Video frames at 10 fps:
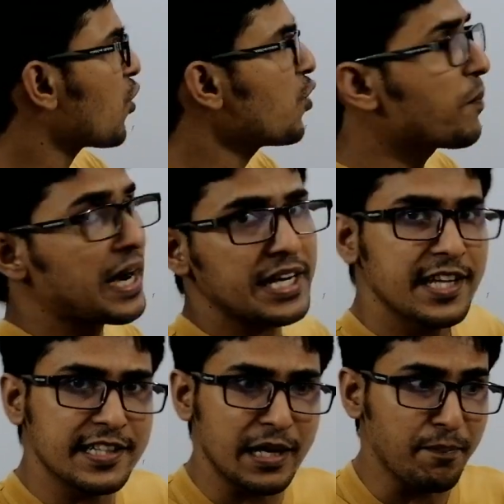তখন মাকে
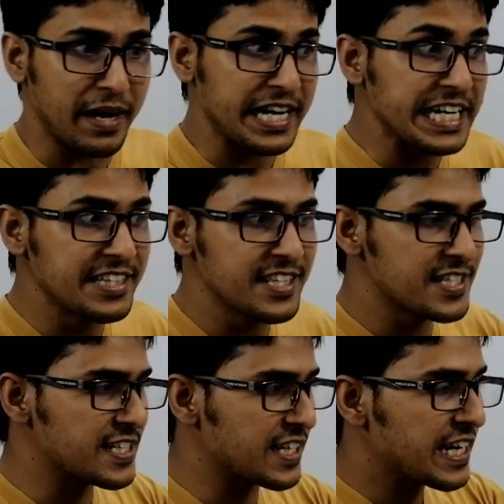দেখতাম মা হিট
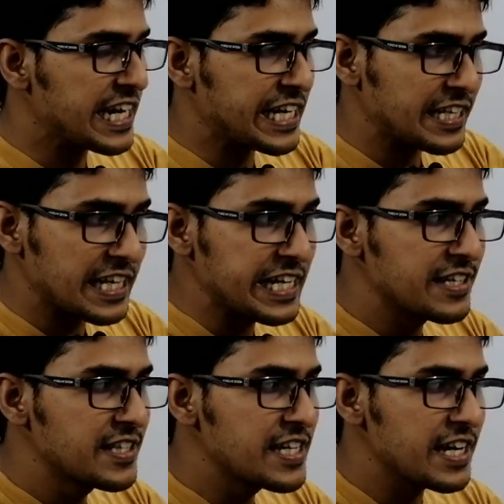দিচ্ছে এটা
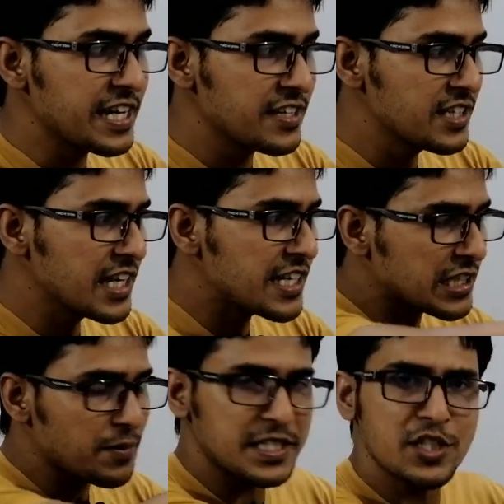হিট দিয়ে হিট দিলে
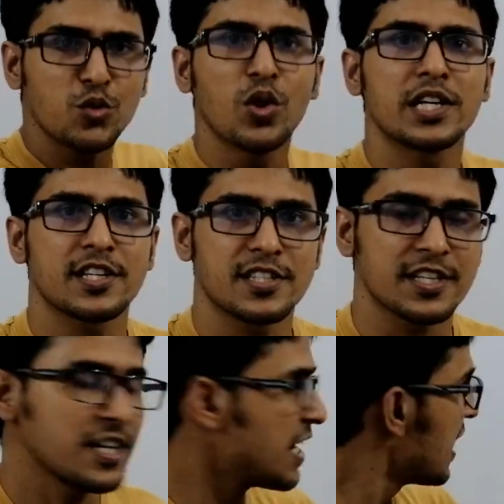দেখতে পাচ্ছি যে খোলা
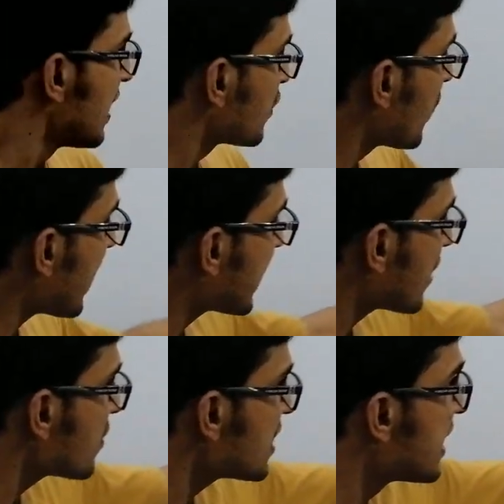যাচ্ছে তো
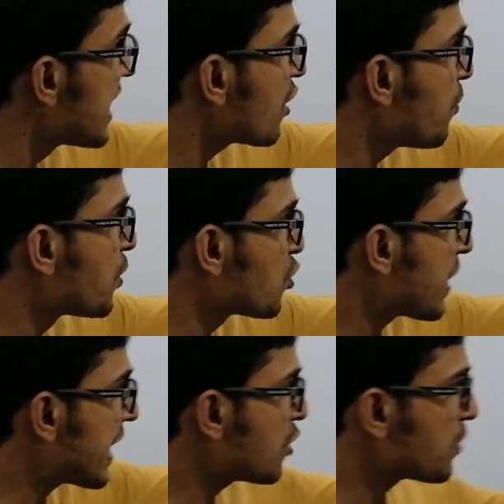এটা হচ্ছে নেক অফ বোতল
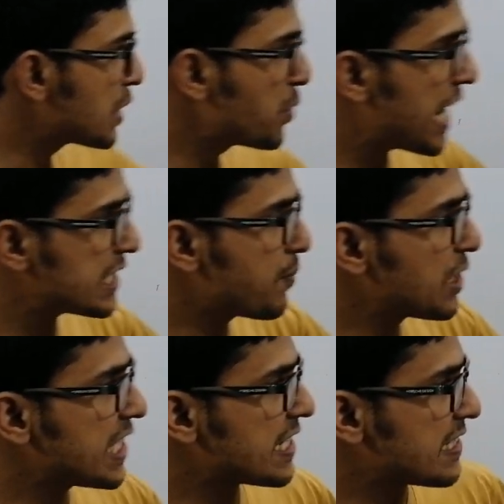এখানে তোমাদের বই
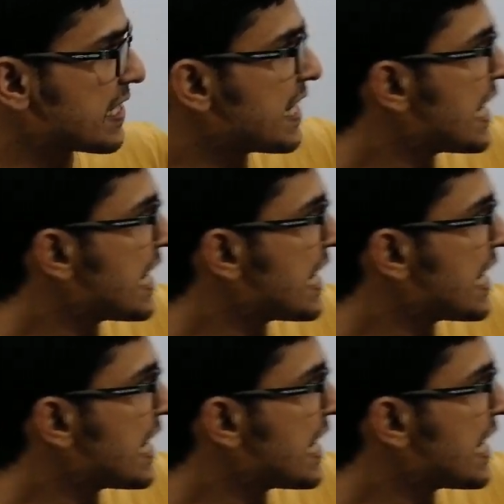এক্সাম্পল দেওয়া আছে